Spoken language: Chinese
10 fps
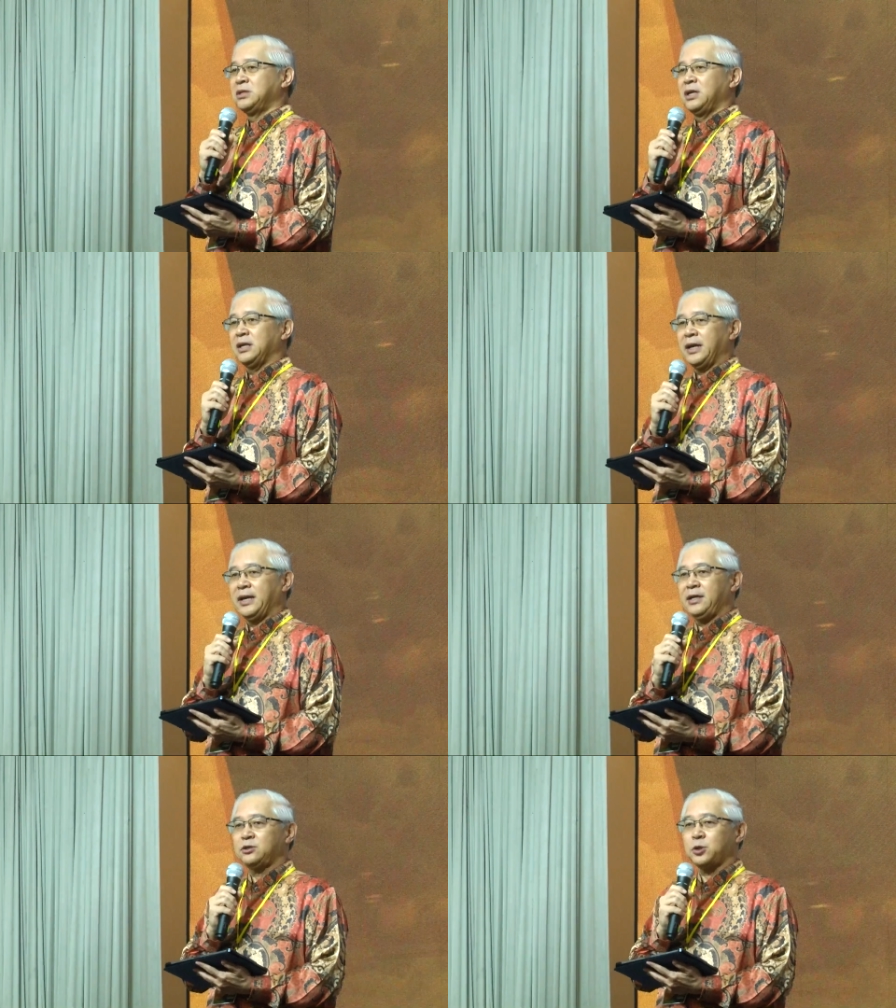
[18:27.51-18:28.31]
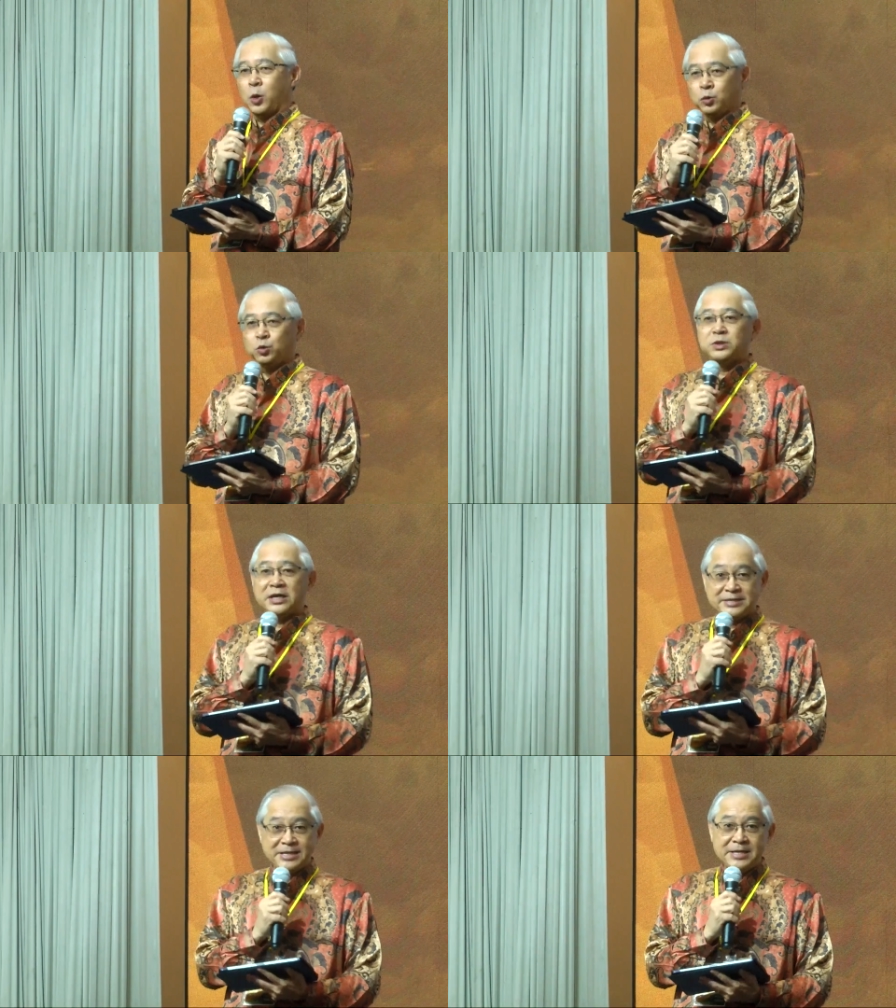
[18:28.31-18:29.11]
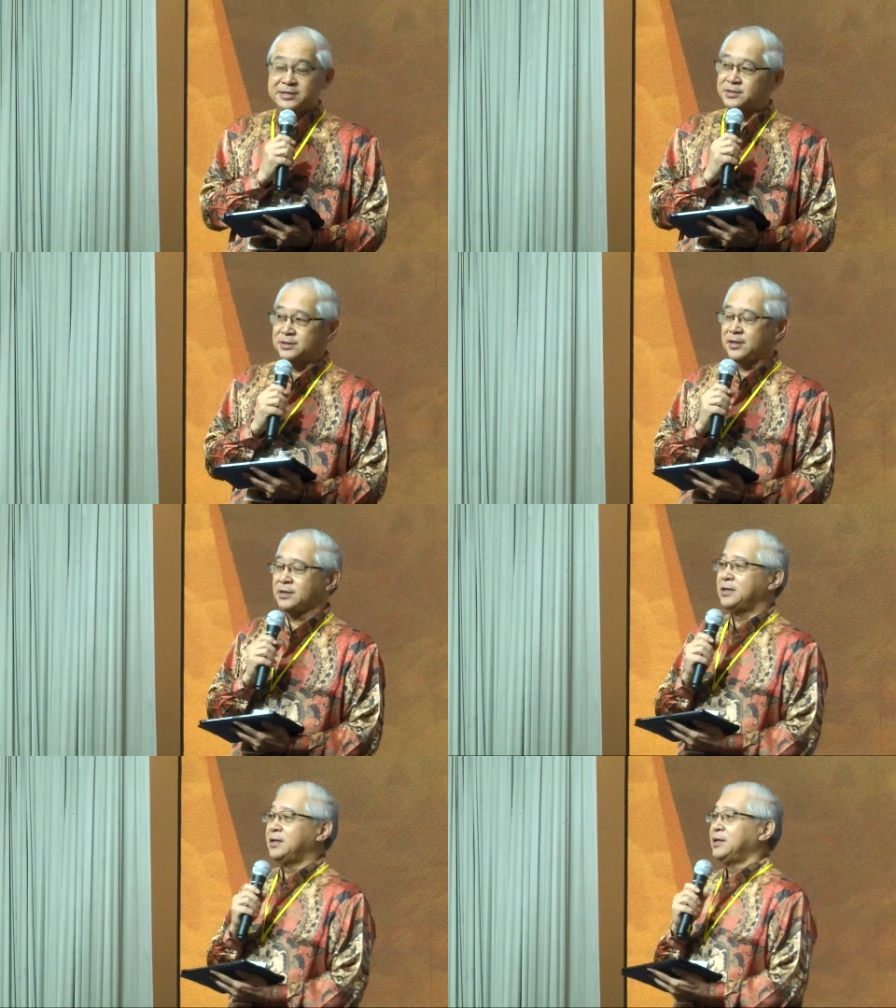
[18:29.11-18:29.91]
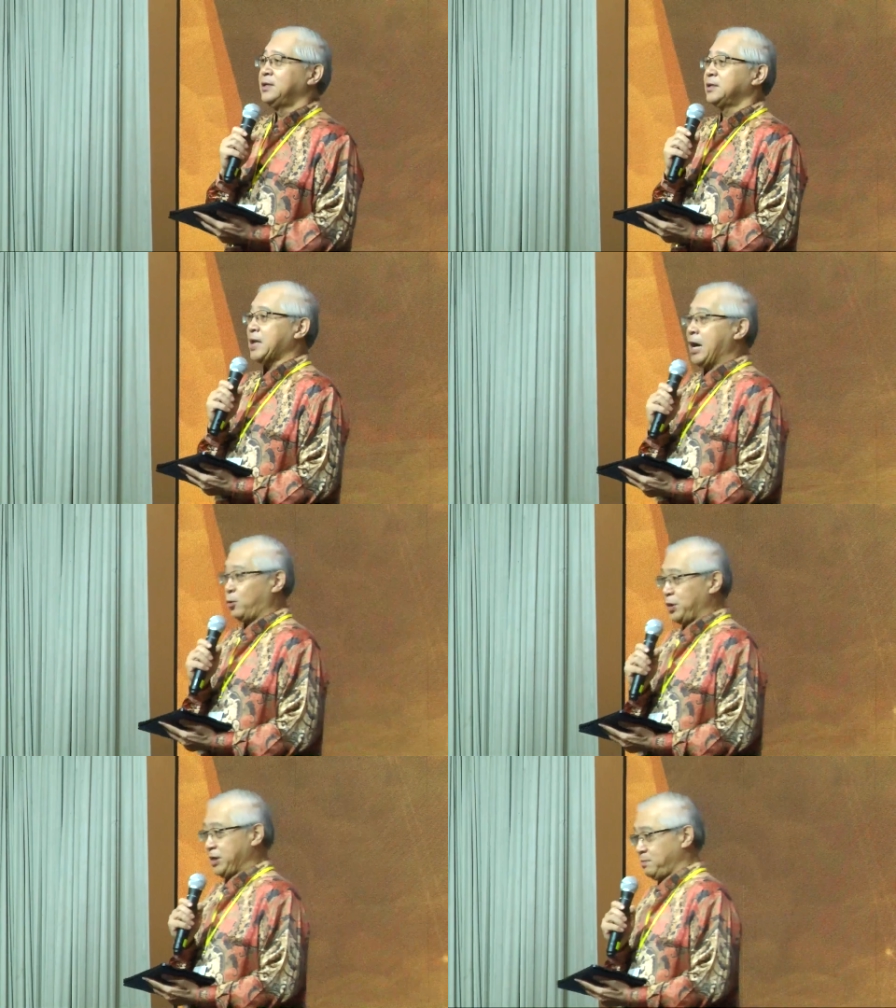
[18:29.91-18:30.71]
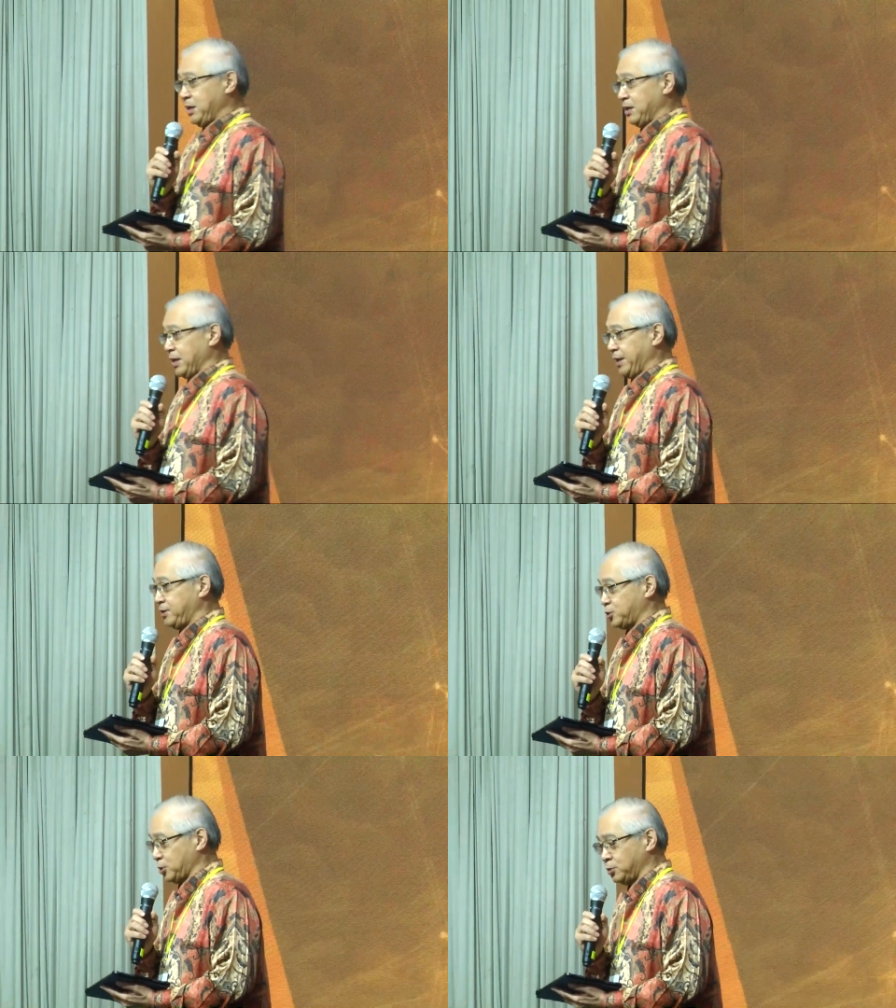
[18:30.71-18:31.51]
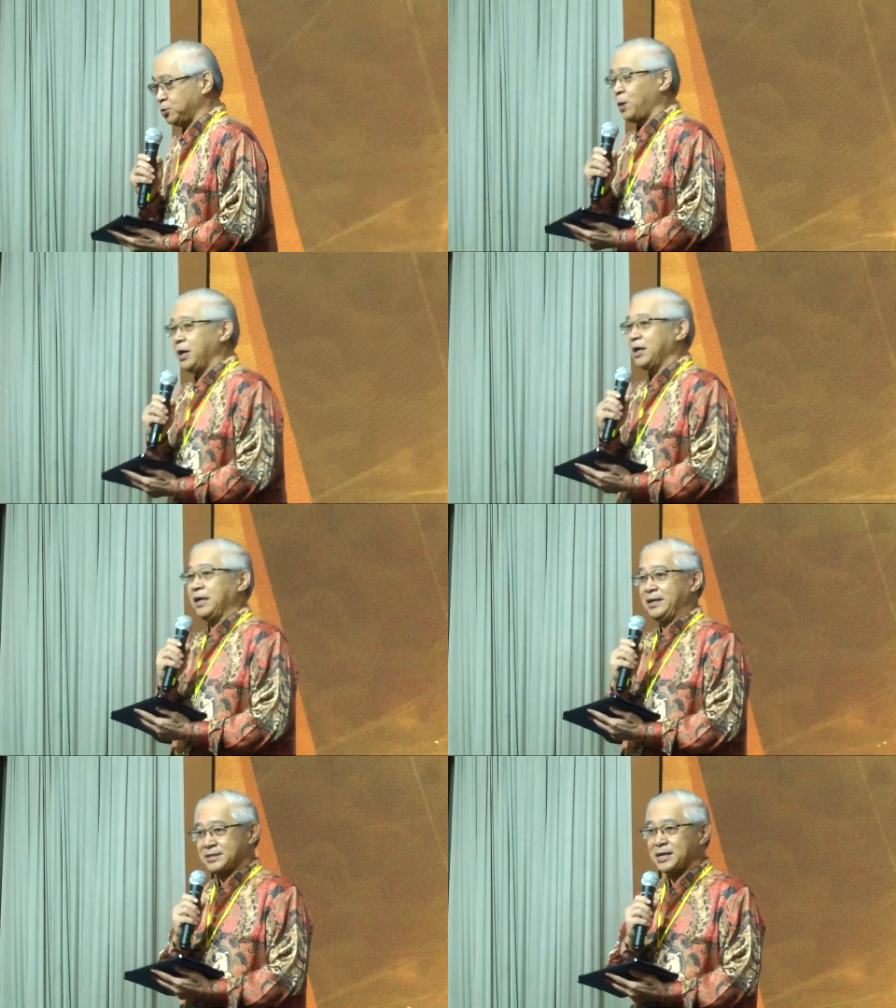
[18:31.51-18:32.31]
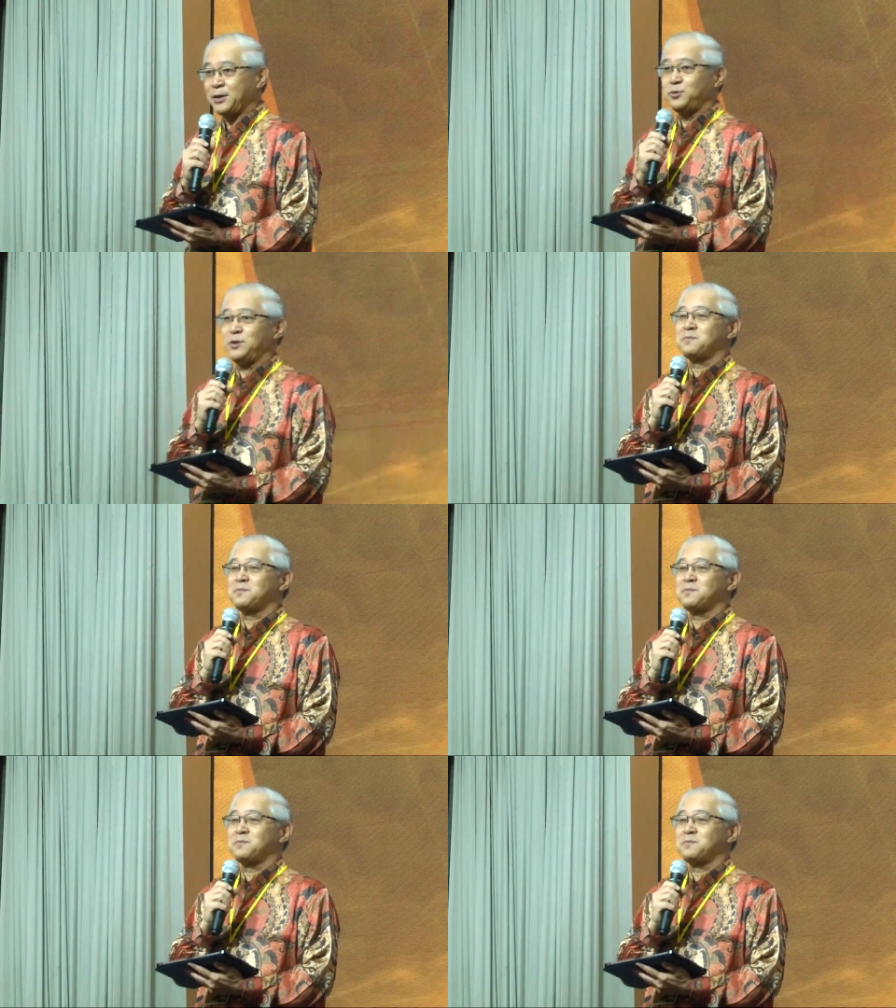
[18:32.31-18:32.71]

来投入在这一次的大会里面来筹划、来参与。